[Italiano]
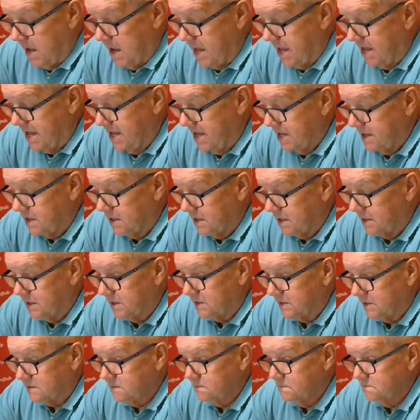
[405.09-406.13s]
E,
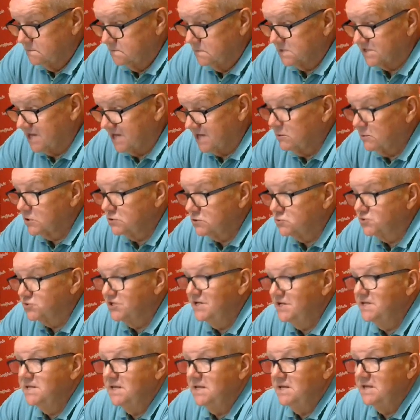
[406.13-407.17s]
eh, siamo
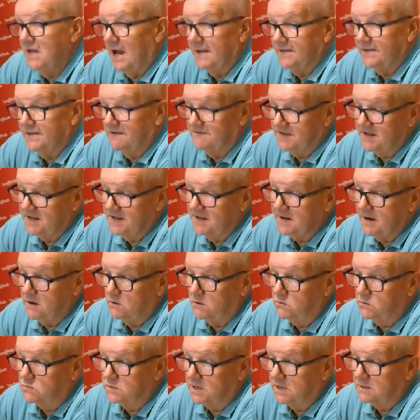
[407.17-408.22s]
riusciti ad avere
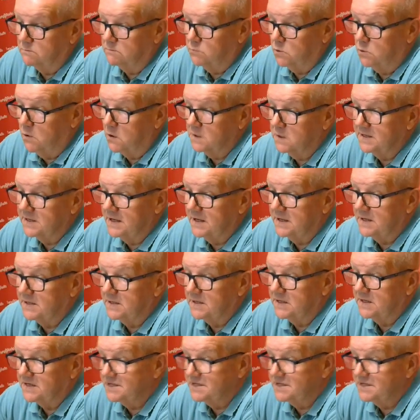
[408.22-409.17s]
una buona eh,